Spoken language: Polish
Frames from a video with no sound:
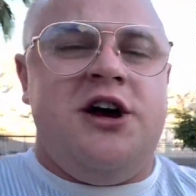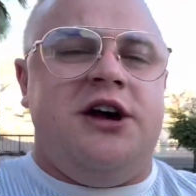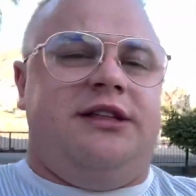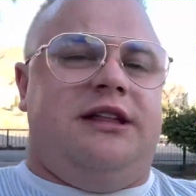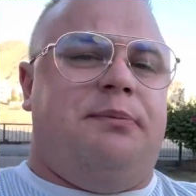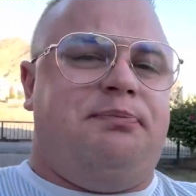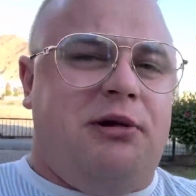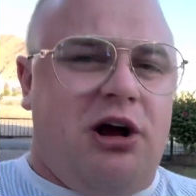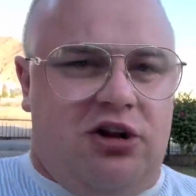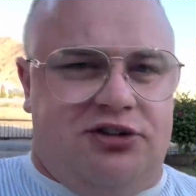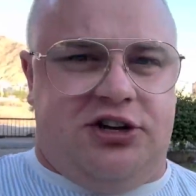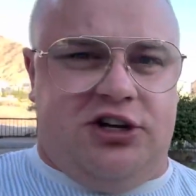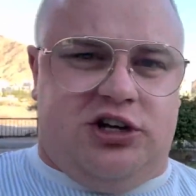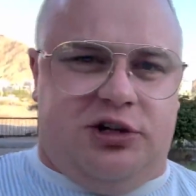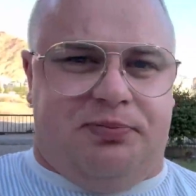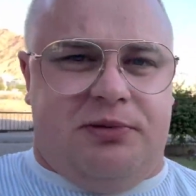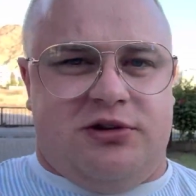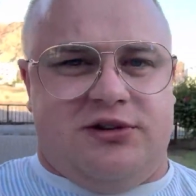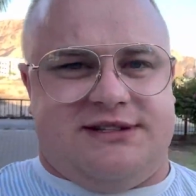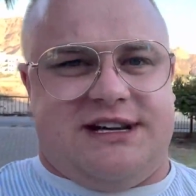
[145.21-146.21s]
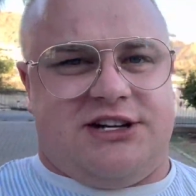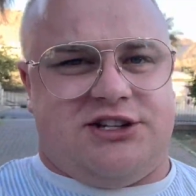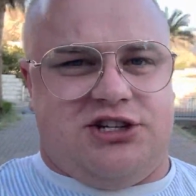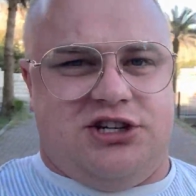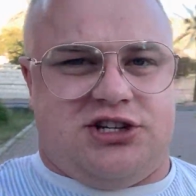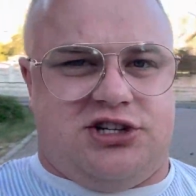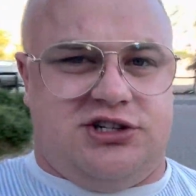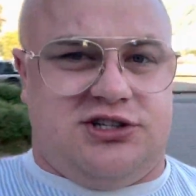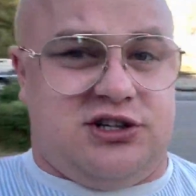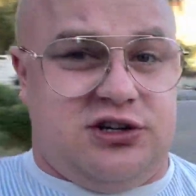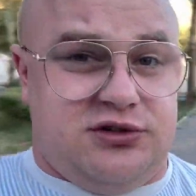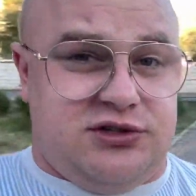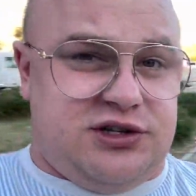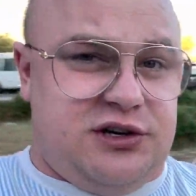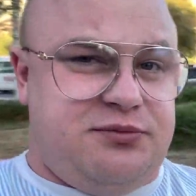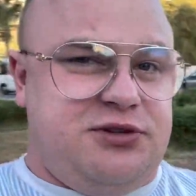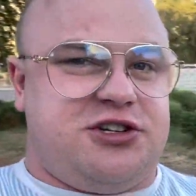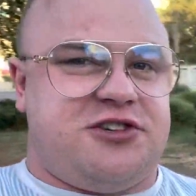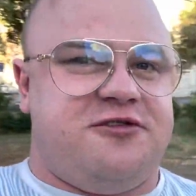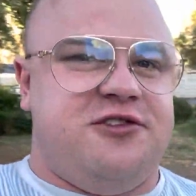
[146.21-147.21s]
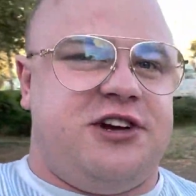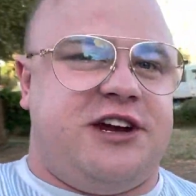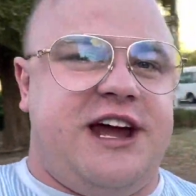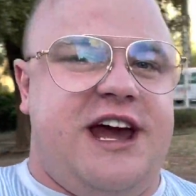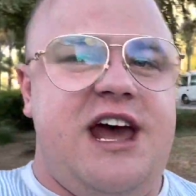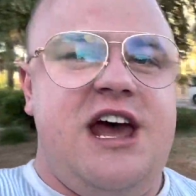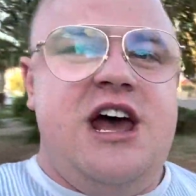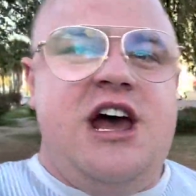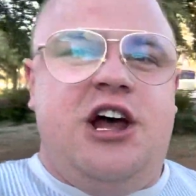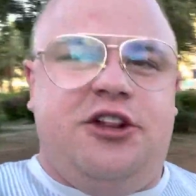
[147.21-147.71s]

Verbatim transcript: Na 5 dopiero zaczniesz zro zrobić czwórkę,